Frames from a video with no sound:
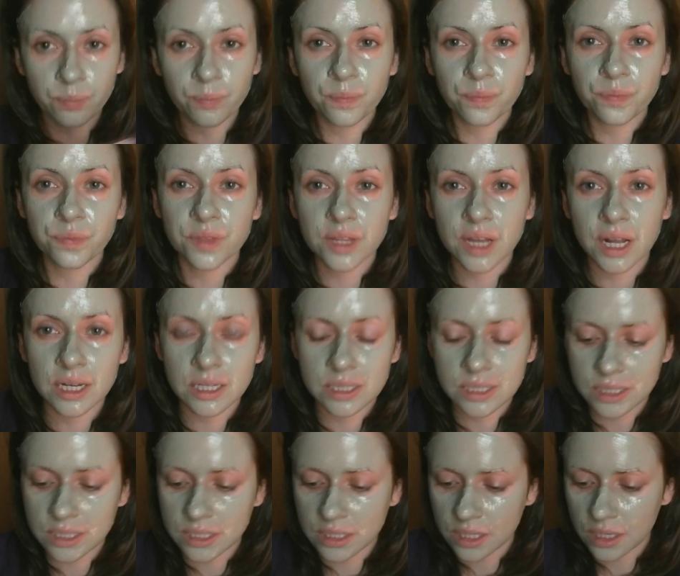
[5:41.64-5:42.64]
на
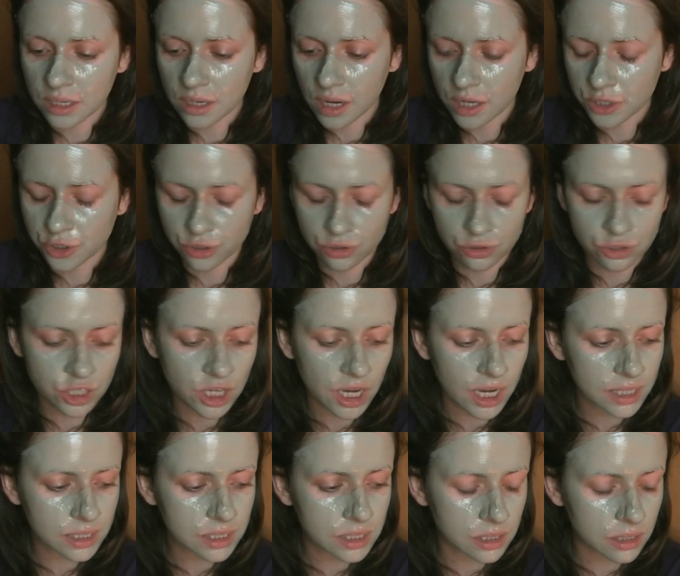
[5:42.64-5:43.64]
лице
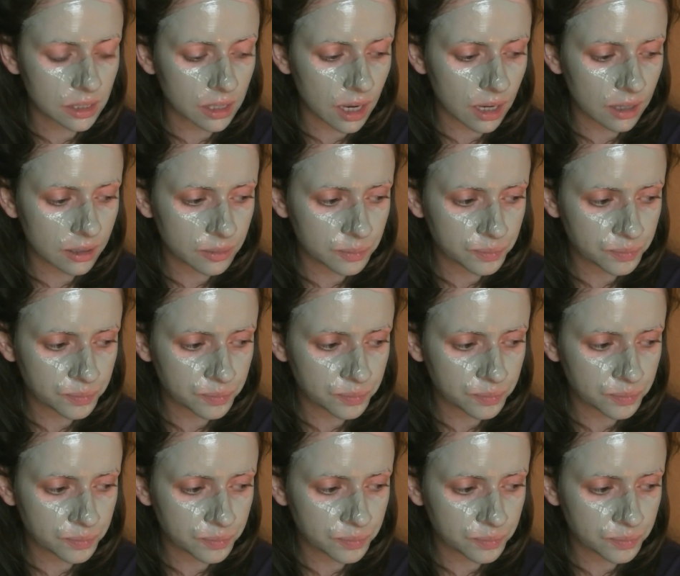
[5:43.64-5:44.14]
ощущается как,